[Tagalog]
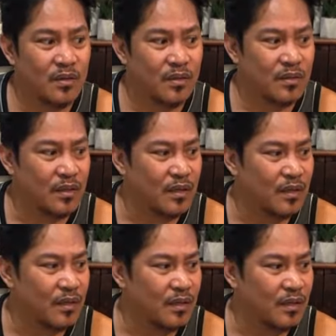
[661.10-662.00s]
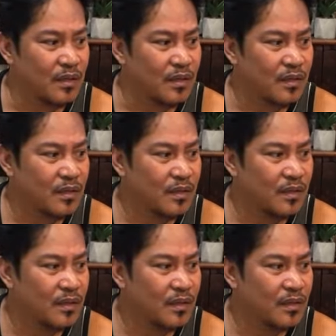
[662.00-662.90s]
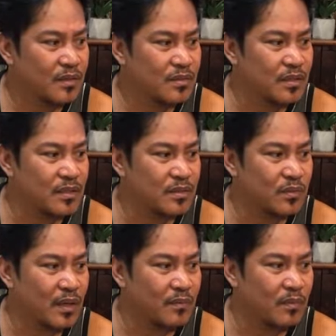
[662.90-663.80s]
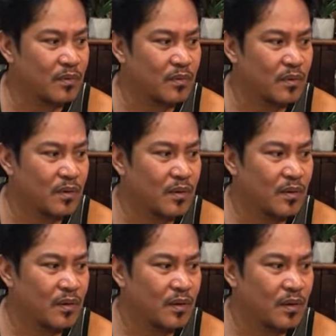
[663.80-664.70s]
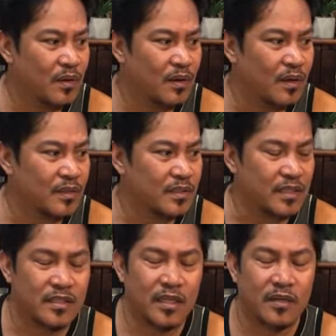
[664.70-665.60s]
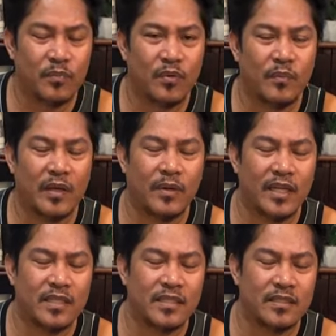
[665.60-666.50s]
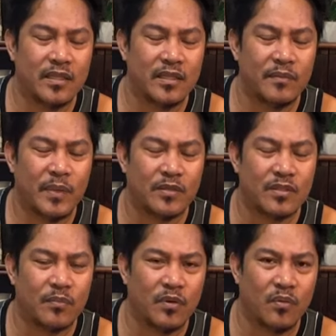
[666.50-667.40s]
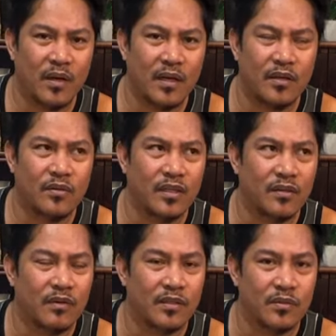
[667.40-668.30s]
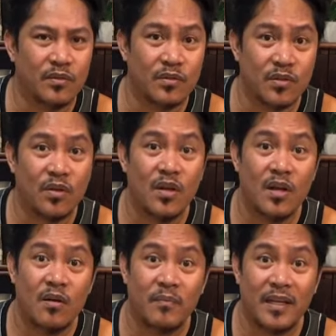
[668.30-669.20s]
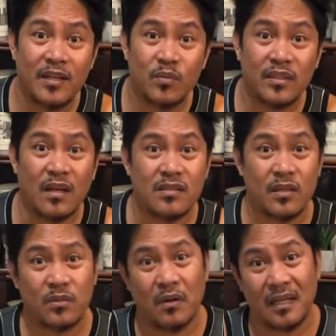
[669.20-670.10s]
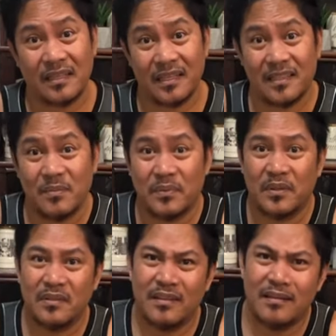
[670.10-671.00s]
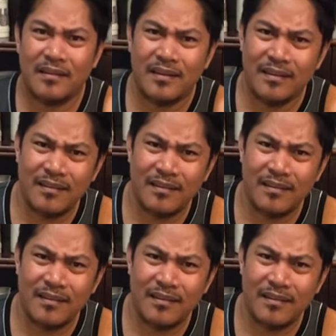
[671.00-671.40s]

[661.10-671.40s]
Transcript: Uh, 612. Uh, 60 na po, may, may 60 pesos na pong ano eh, 1 euro. So, may 1,200 na po yun, di ba? Ah.